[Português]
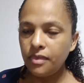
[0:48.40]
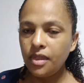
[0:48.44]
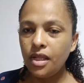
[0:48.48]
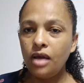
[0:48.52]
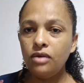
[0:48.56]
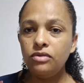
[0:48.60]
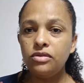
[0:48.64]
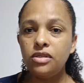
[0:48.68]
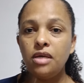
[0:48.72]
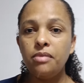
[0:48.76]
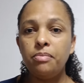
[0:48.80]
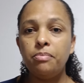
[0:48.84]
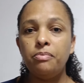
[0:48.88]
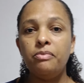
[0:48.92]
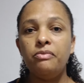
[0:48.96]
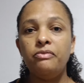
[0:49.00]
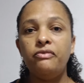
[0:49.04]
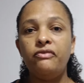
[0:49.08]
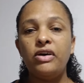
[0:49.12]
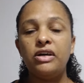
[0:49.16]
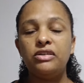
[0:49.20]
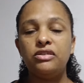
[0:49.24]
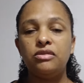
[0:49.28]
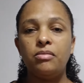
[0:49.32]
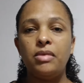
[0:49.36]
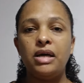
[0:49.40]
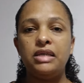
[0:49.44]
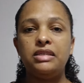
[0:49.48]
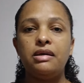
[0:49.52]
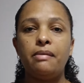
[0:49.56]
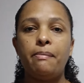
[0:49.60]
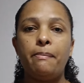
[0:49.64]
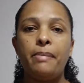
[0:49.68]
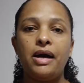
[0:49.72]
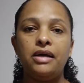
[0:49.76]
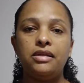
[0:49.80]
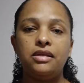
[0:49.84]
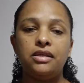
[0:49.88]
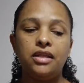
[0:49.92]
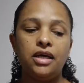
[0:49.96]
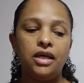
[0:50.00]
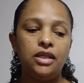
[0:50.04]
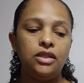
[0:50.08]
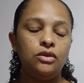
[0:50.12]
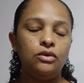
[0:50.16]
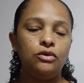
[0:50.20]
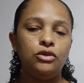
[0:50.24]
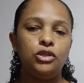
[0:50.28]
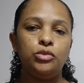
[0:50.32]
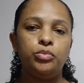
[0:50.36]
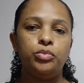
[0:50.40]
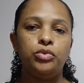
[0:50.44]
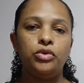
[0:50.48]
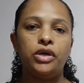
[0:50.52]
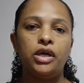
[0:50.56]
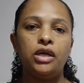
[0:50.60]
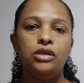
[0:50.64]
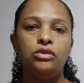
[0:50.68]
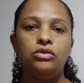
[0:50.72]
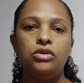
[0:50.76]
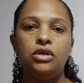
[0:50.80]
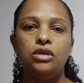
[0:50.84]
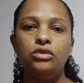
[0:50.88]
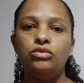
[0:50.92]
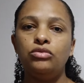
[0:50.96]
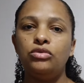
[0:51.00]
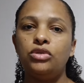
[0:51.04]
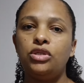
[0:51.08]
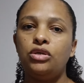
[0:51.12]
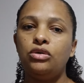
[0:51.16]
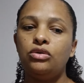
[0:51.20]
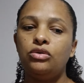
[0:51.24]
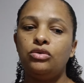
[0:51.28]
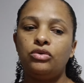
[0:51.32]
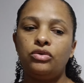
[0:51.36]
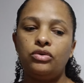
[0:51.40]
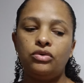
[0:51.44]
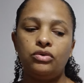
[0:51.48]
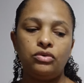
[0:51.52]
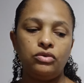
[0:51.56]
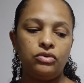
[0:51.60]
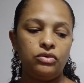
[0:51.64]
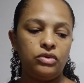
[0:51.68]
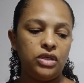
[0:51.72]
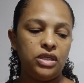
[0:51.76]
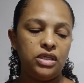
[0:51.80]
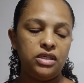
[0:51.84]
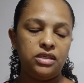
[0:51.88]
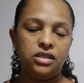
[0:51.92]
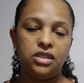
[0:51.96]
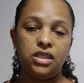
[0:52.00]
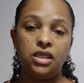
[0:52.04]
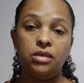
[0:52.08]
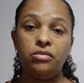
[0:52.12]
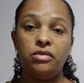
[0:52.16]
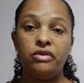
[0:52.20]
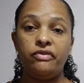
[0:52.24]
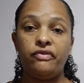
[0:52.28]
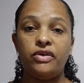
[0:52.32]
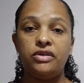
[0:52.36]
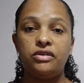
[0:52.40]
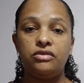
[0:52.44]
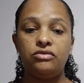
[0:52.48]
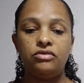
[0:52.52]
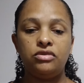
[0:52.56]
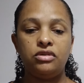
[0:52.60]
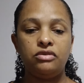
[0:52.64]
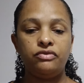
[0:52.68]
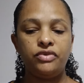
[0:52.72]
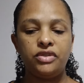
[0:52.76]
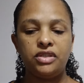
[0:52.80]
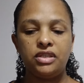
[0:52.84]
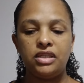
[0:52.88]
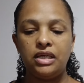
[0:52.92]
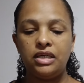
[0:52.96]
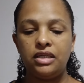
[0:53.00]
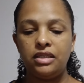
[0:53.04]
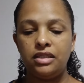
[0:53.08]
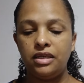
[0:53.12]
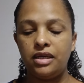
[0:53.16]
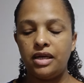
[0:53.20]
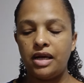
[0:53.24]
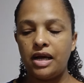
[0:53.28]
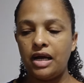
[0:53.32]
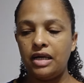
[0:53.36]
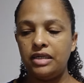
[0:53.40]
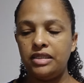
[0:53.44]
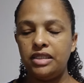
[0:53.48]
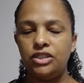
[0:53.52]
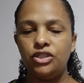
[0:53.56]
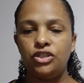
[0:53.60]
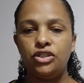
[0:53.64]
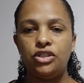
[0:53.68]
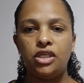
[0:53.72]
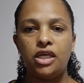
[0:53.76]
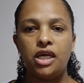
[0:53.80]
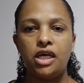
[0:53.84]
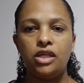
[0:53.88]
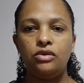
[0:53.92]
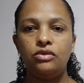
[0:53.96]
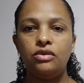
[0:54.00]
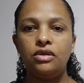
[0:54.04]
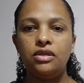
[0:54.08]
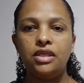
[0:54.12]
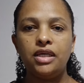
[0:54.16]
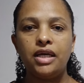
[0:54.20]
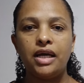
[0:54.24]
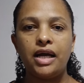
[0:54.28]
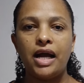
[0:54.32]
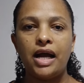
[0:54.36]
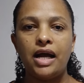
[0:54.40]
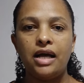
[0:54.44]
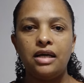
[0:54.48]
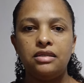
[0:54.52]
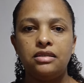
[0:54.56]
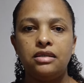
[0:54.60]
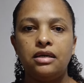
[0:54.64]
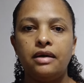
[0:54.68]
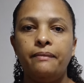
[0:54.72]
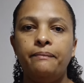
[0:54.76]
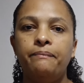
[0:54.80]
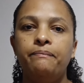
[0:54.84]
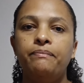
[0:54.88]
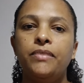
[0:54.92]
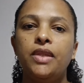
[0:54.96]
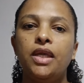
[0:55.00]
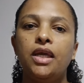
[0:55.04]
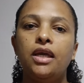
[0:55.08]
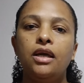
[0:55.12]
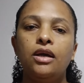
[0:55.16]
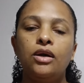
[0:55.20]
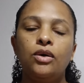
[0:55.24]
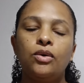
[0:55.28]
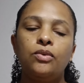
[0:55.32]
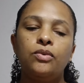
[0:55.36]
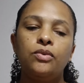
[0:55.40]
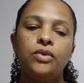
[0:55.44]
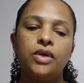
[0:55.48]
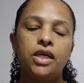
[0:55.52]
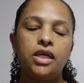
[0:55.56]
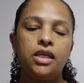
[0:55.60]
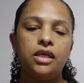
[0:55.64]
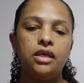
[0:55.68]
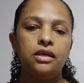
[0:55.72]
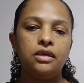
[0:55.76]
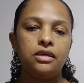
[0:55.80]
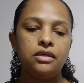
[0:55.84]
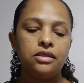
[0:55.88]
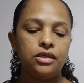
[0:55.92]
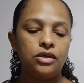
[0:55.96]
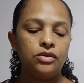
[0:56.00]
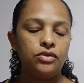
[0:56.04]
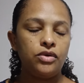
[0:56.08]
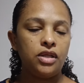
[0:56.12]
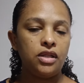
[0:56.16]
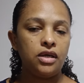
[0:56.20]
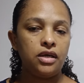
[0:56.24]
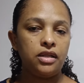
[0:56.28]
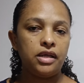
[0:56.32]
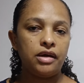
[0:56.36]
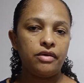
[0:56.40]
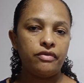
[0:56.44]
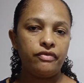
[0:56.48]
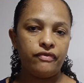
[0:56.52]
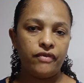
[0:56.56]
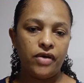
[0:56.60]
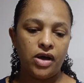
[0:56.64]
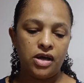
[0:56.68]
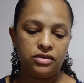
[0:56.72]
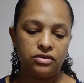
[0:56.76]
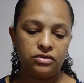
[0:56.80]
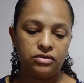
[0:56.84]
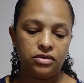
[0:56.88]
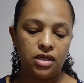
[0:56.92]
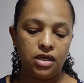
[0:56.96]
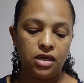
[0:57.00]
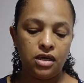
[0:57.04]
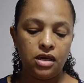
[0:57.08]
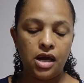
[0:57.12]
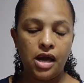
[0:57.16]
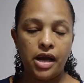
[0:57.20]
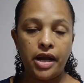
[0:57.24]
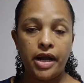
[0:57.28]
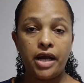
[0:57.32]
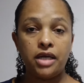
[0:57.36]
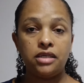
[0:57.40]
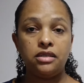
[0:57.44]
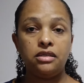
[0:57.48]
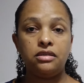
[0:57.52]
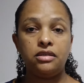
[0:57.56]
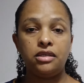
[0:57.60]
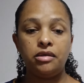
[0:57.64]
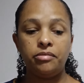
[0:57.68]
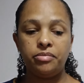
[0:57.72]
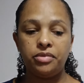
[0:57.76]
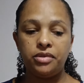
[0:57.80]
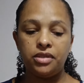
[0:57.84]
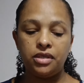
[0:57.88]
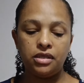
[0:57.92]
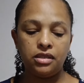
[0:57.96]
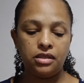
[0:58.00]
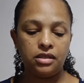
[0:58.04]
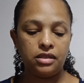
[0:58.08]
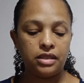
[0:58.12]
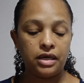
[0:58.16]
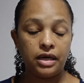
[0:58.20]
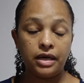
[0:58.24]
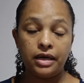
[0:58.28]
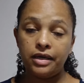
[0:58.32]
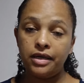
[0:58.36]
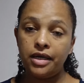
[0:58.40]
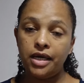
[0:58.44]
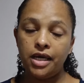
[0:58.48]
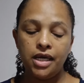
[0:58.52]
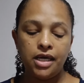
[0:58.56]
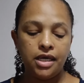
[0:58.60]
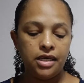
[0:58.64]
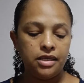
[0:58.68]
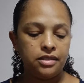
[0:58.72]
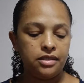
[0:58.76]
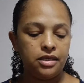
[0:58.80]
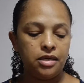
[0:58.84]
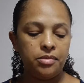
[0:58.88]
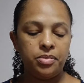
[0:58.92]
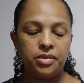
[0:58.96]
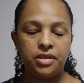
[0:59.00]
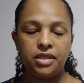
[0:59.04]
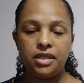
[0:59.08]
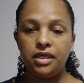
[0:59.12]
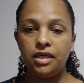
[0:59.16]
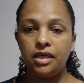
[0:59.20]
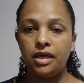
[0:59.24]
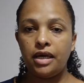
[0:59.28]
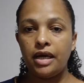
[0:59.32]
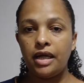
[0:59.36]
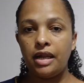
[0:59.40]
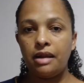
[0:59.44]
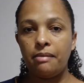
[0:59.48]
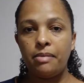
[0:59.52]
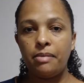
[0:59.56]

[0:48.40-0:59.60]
Eu sempre faço mais a parte da noite, porque durante o dia eu tô em cima fazendo serviço de casa, a gente que é dona de casa com criança não é nada fácil, né? A casa sempre tem que tá, sempre tem aquela